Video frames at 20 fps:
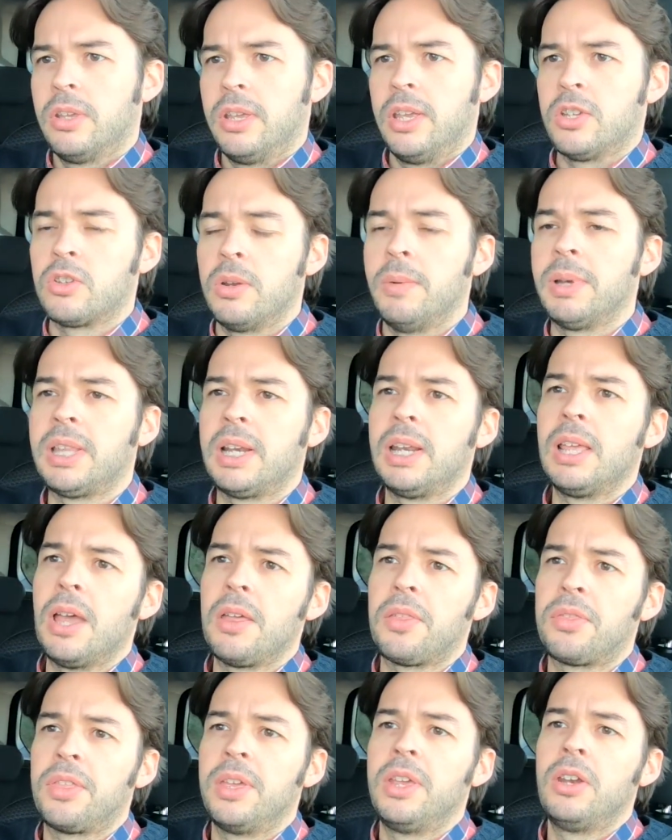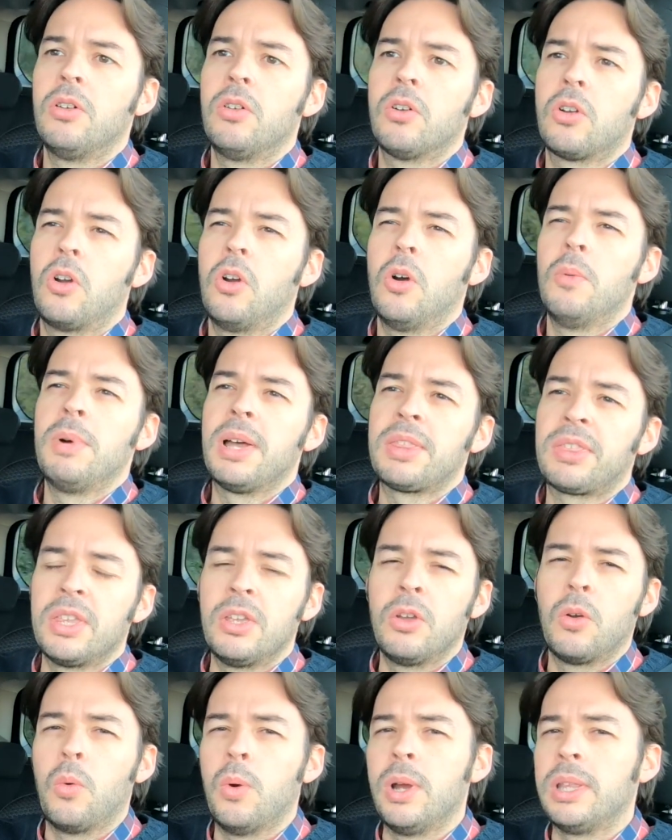Es una batería de
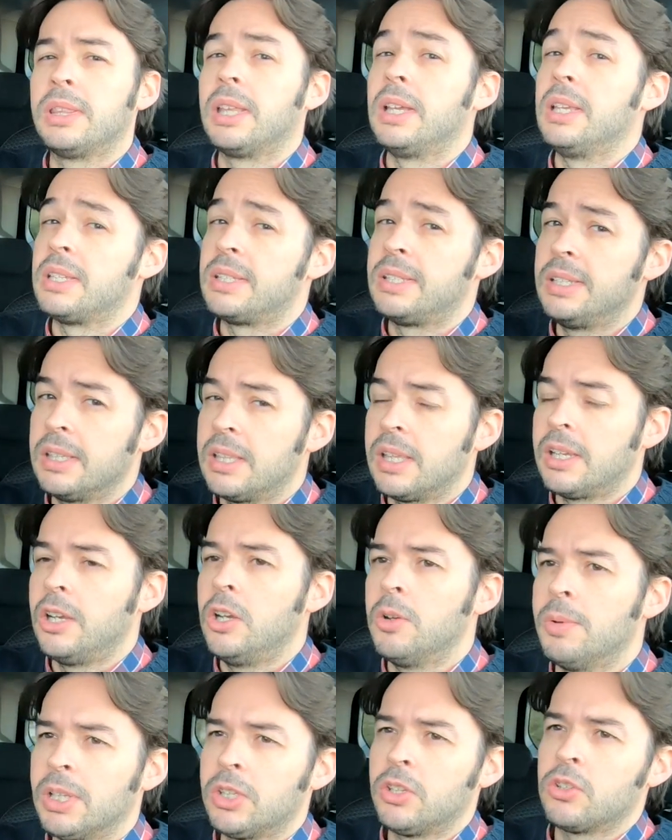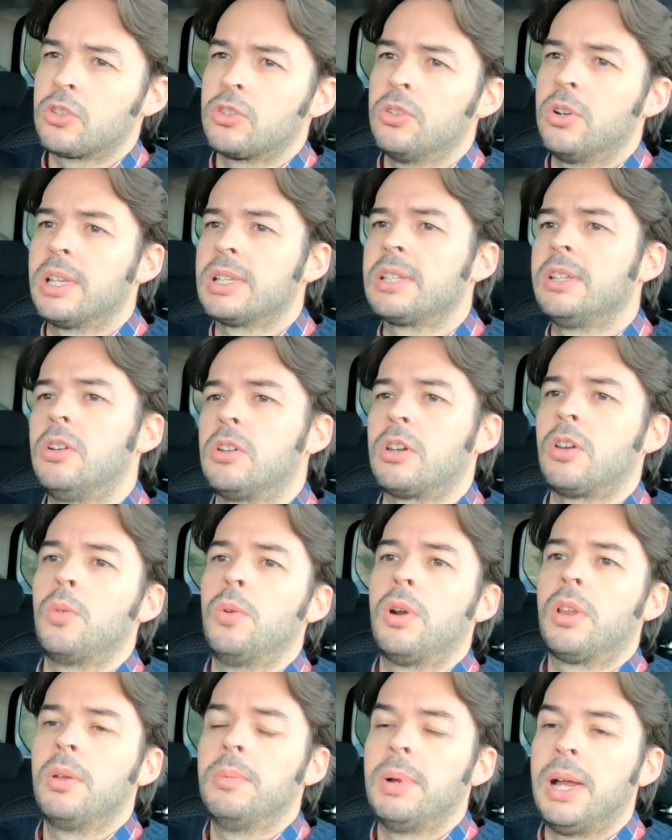0,57 kilovatios hora, si no
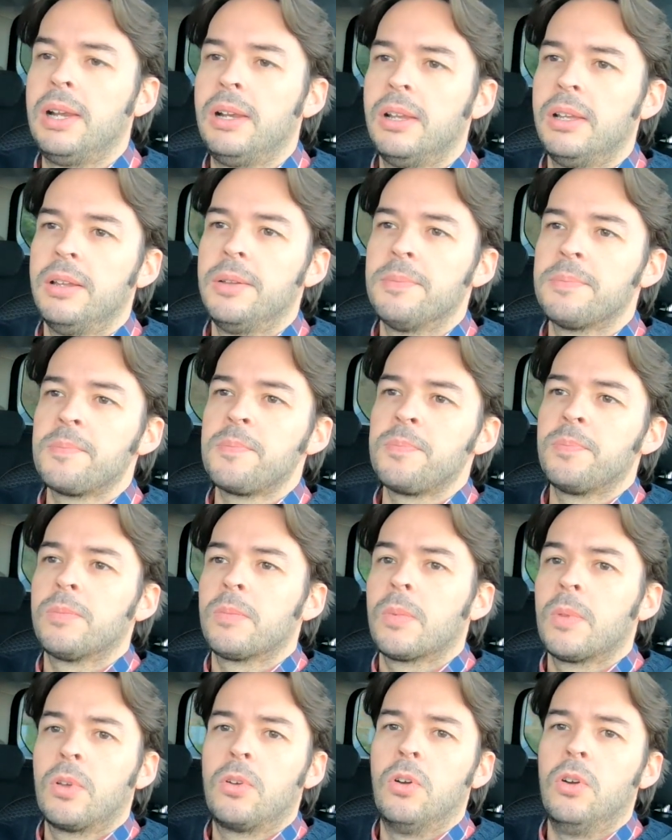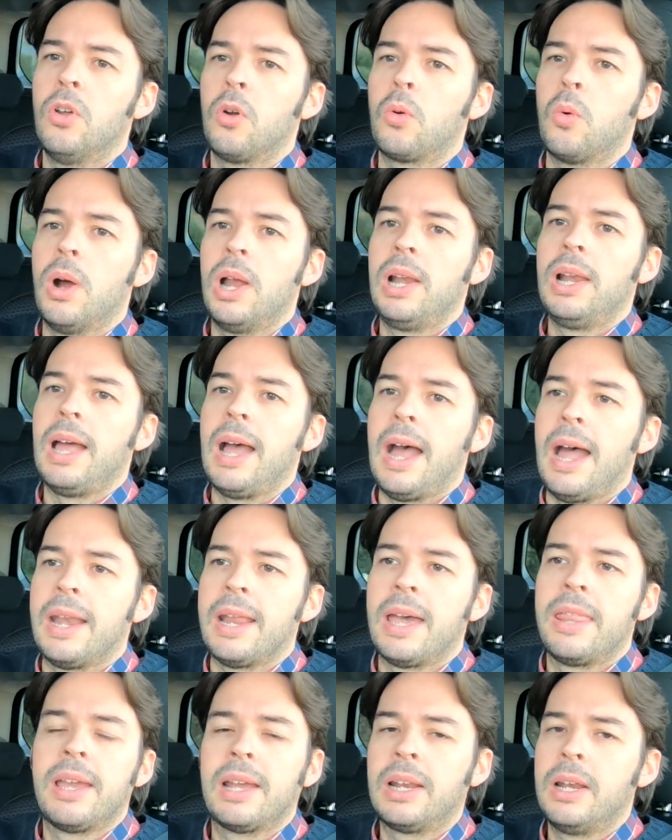recuerdo mal, con lo cual a
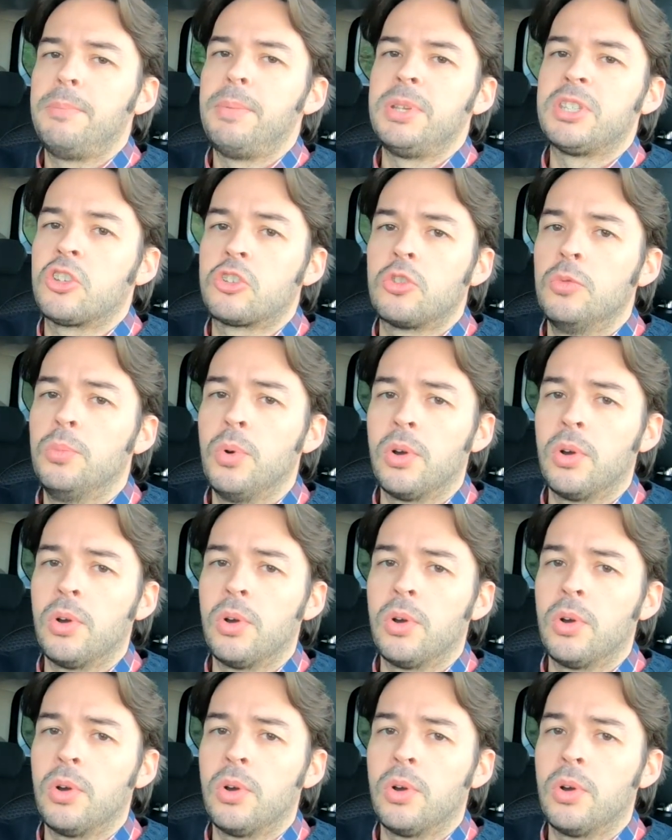nada que le pises un